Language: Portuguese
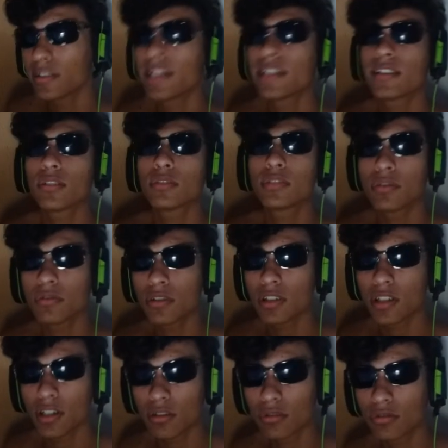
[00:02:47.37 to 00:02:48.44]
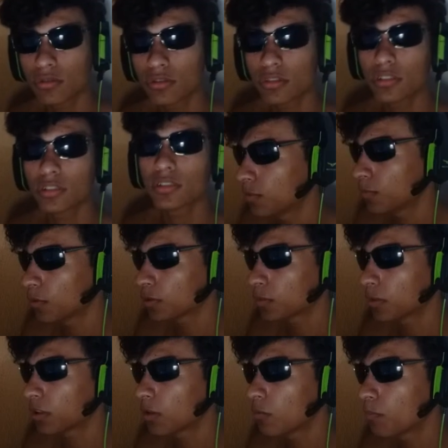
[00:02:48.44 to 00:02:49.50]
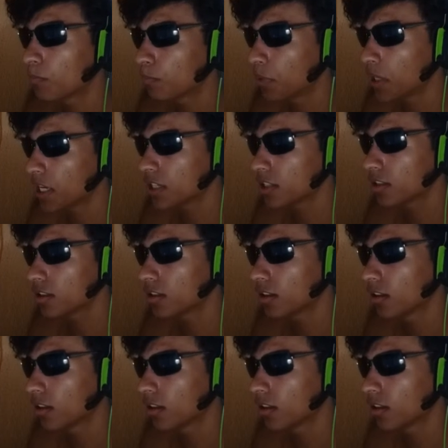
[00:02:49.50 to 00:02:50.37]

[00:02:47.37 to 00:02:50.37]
E esse é o seu dinheiro no jogo. Eu posso botar um peixe.